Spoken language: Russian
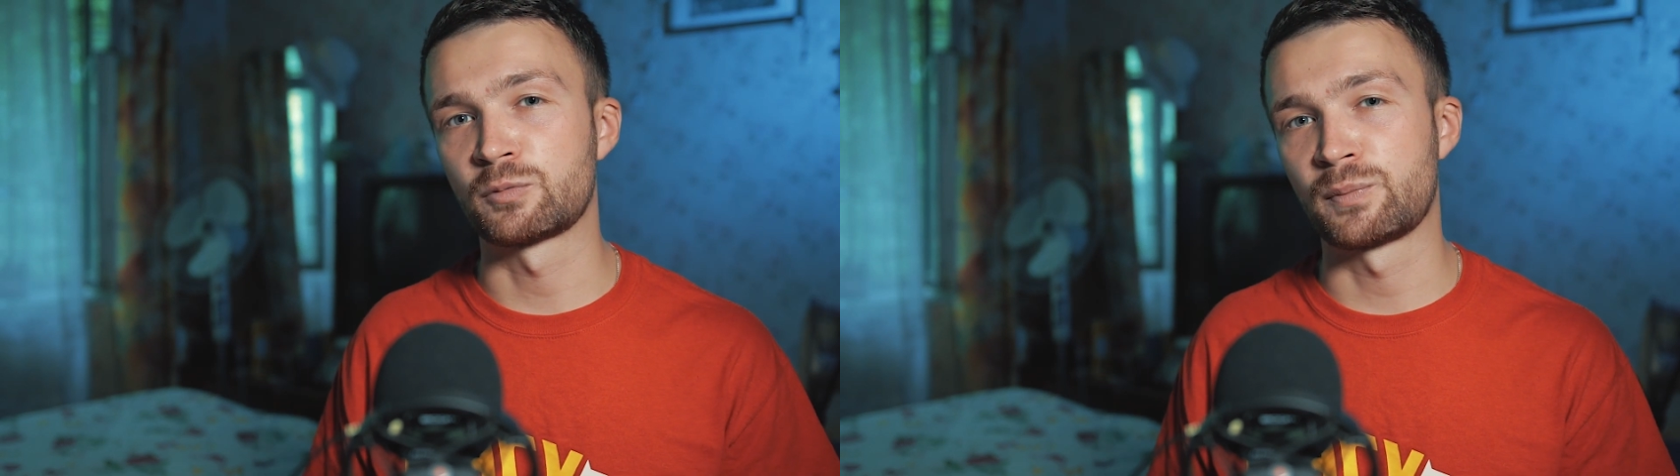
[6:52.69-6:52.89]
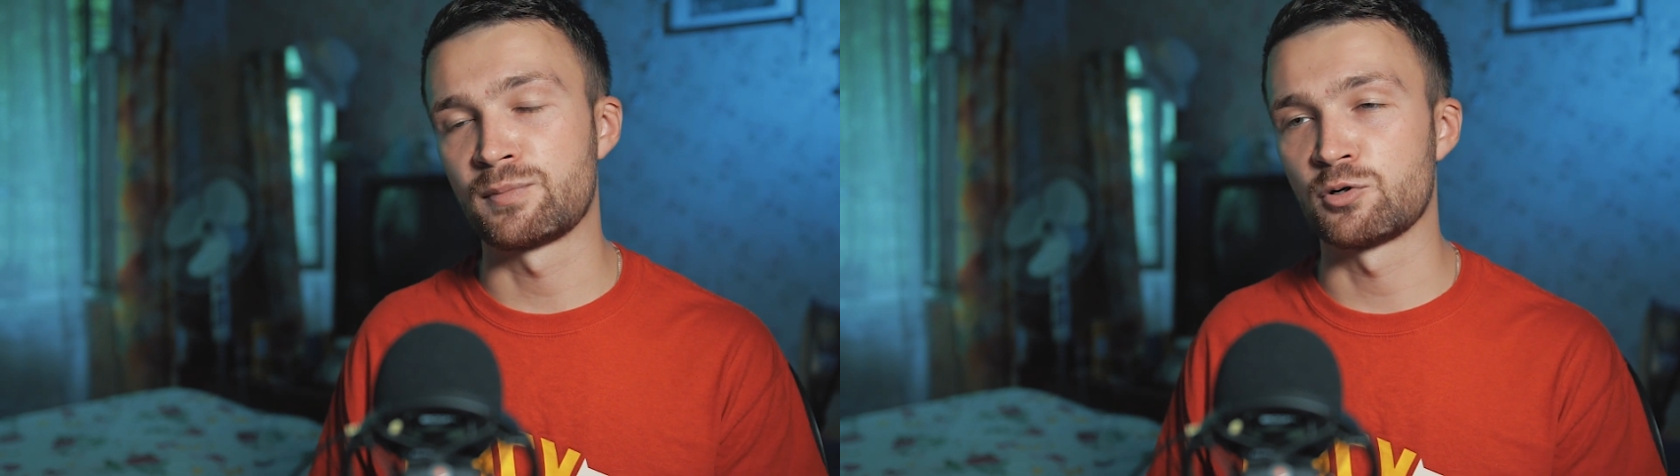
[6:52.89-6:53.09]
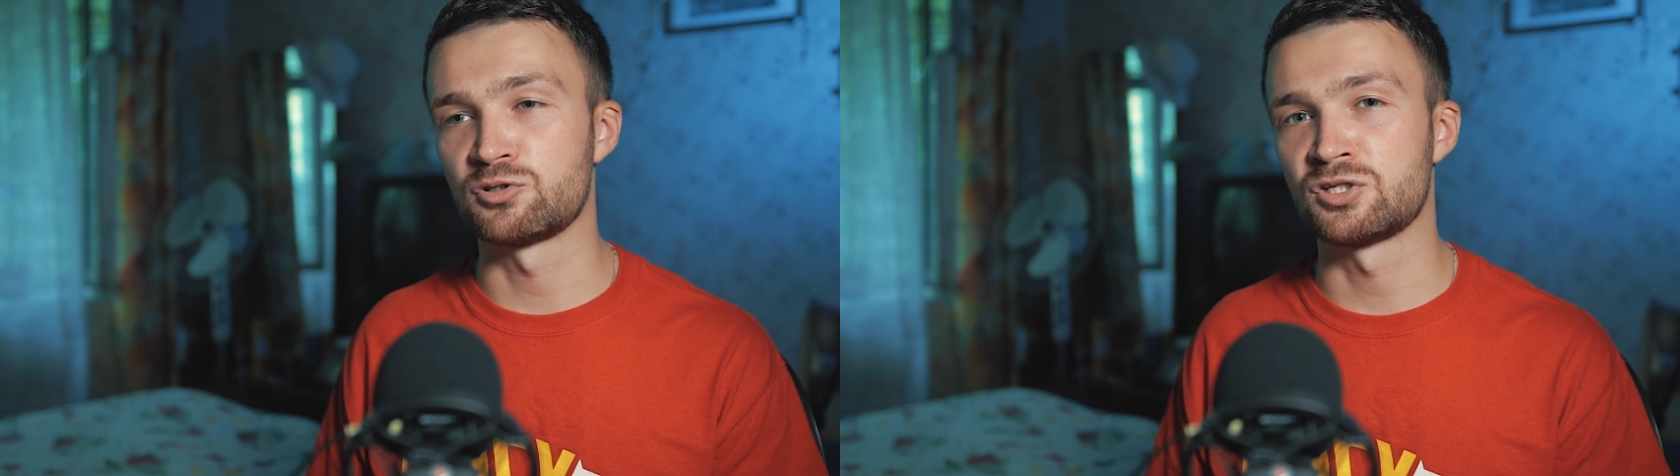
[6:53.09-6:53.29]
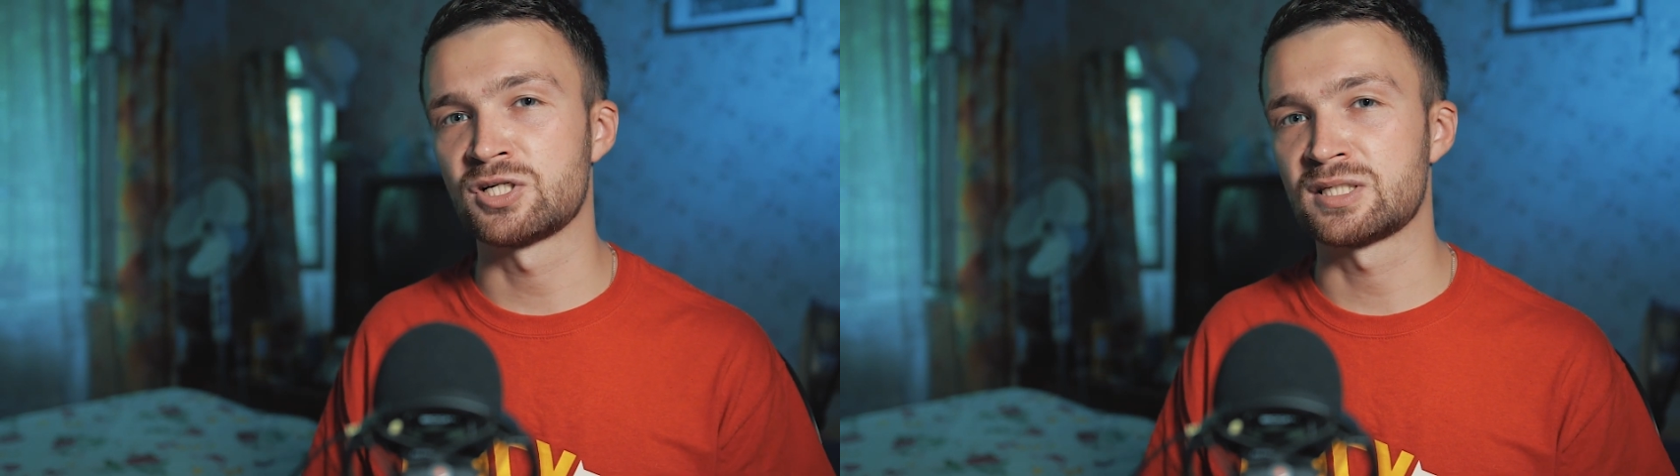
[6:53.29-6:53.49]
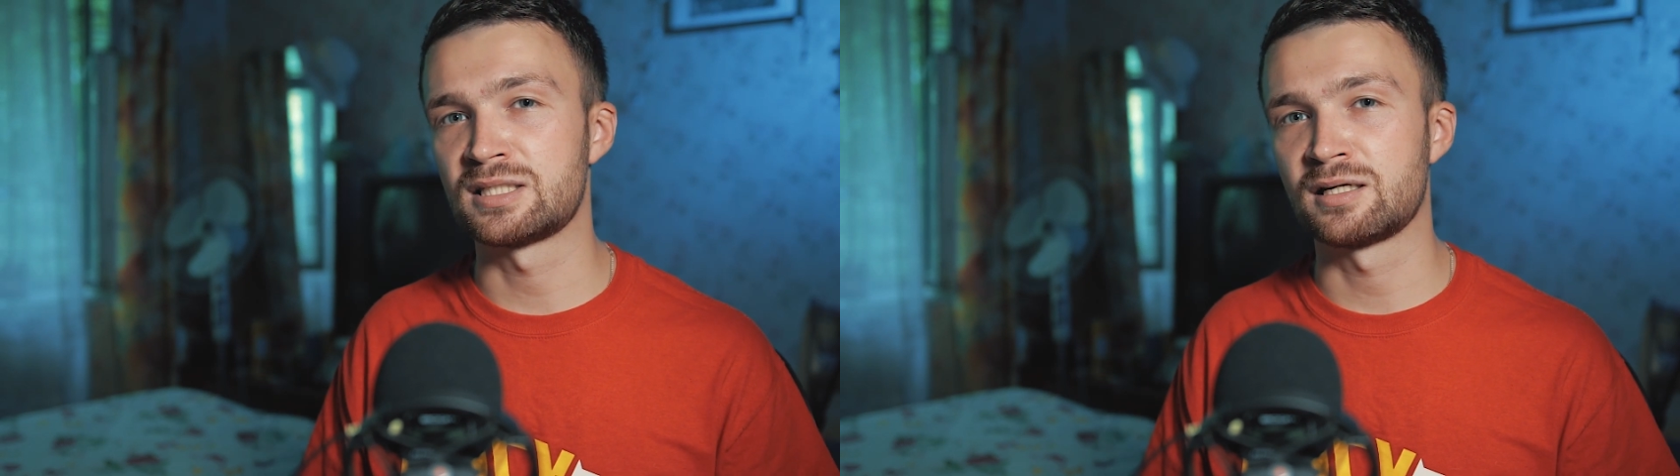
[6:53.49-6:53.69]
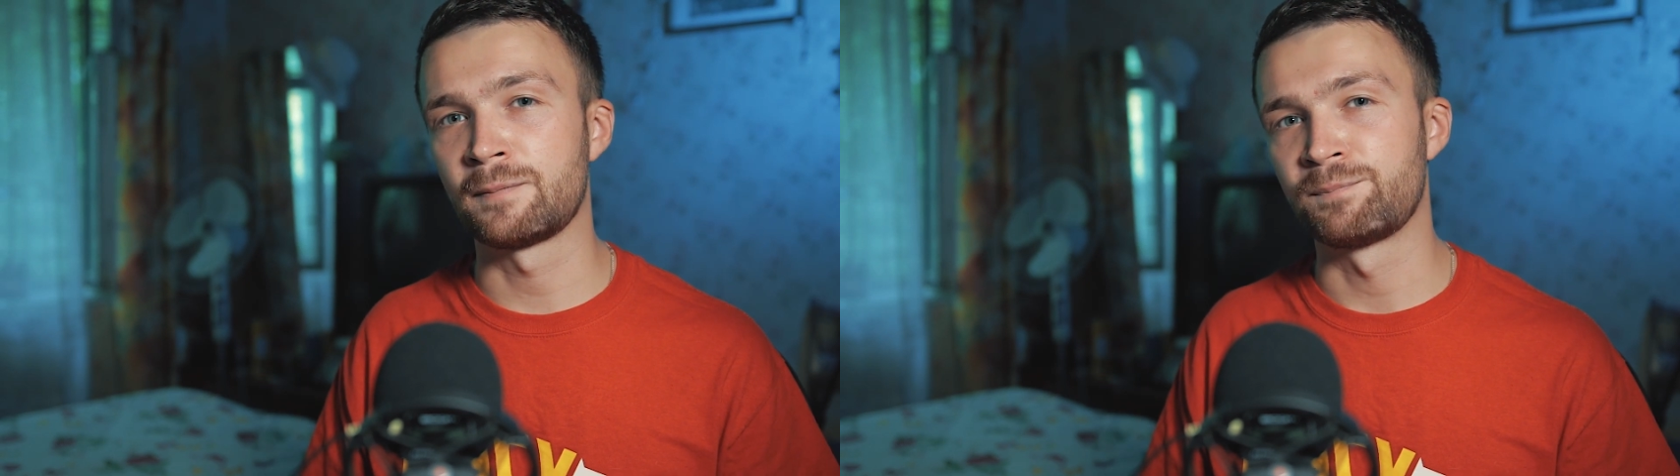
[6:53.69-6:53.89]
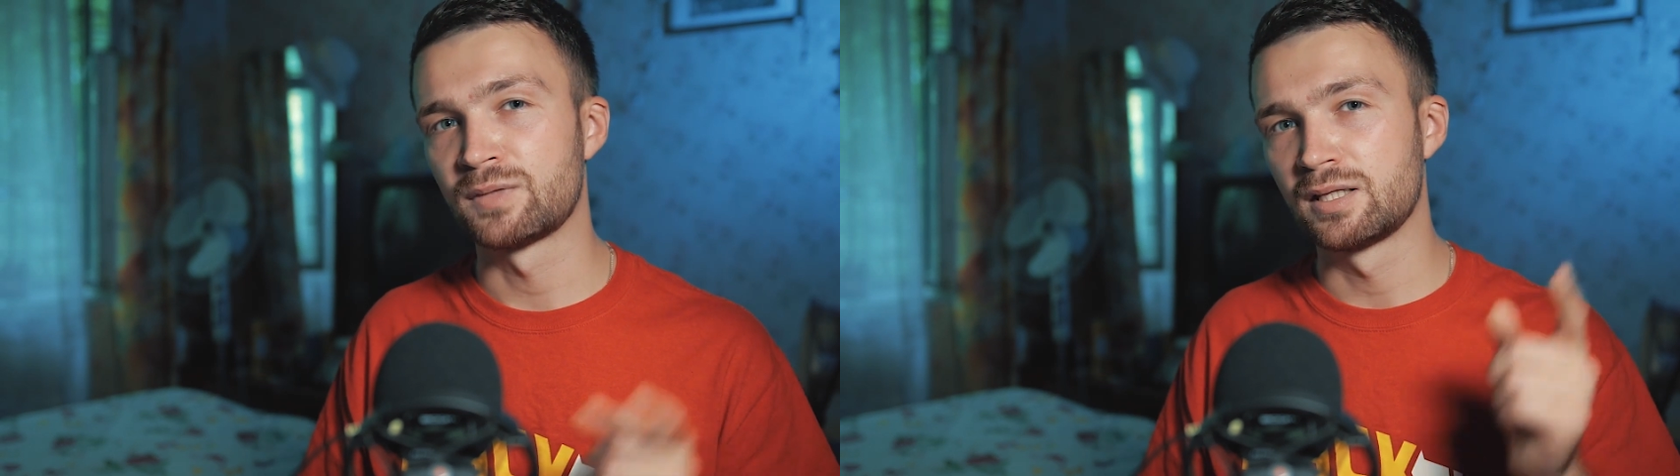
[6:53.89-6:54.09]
К примеру, сейчас я